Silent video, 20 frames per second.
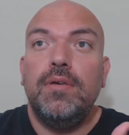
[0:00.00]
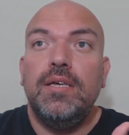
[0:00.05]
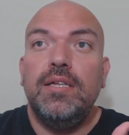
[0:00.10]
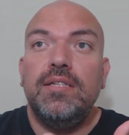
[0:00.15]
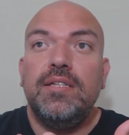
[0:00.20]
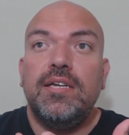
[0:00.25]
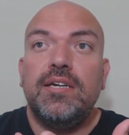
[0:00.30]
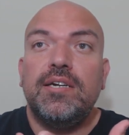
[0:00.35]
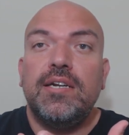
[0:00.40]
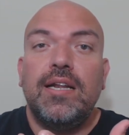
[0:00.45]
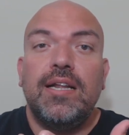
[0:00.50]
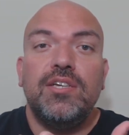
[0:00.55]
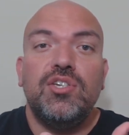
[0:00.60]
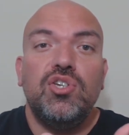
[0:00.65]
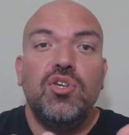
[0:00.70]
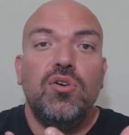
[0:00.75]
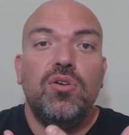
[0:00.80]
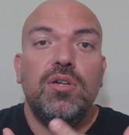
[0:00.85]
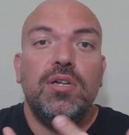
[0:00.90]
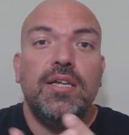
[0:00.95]

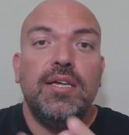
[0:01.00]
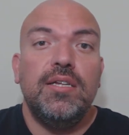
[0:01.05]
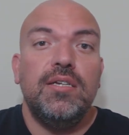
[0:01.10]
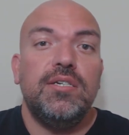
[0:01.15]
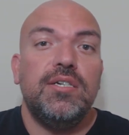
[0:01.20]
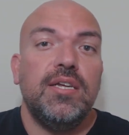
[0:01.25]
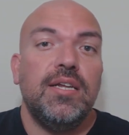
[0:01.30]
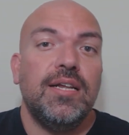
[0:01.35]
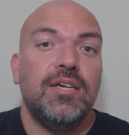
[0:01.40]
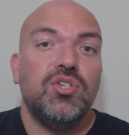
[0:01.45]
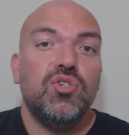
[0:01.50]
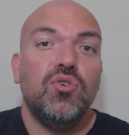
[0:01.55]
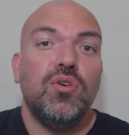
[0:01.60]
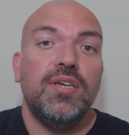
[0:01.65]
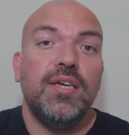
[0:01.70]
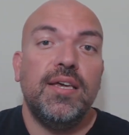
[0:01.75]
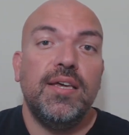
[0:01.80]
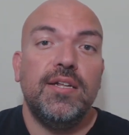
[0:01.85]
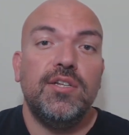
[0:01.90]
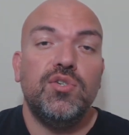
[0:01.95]
interrelación entre la
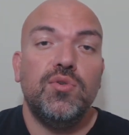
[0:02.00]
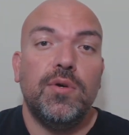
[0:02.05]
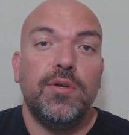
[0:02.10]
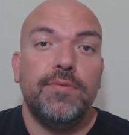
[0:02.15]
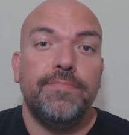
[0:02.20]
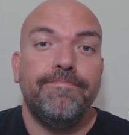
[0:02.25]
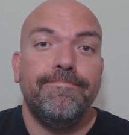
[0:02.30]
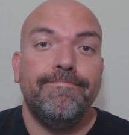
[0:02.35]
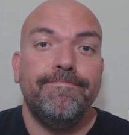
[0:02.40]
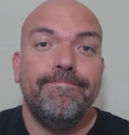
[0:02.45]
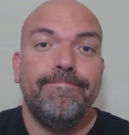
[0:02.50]
soya y el suero.